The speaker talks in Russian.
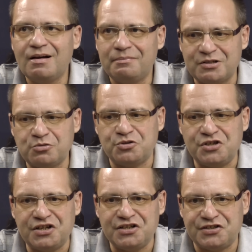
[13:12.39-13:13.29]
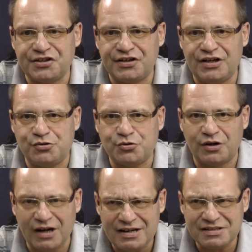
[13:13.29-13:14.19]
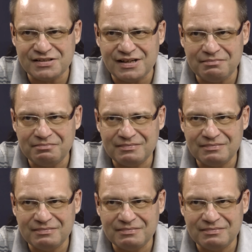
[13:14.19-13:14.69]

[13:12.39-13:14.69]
Пришлось Никите Сергеевичу каяться.